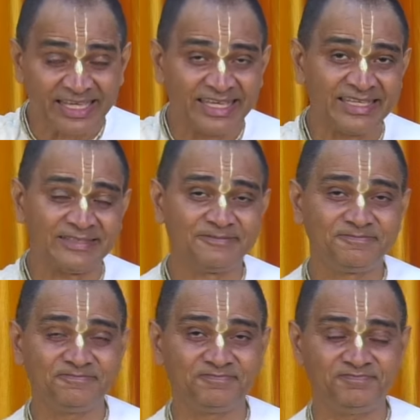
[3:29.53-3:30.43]
हैं
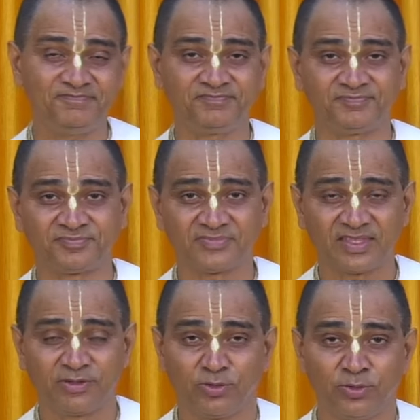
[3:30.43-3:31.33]

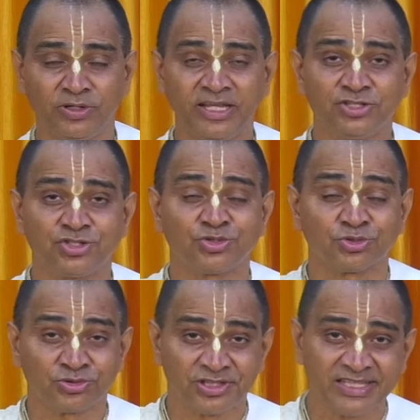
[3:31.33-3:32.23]
उन्हें
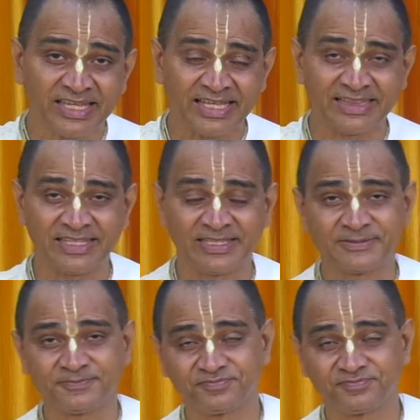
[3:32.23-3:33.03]
श्रुति कहते हैं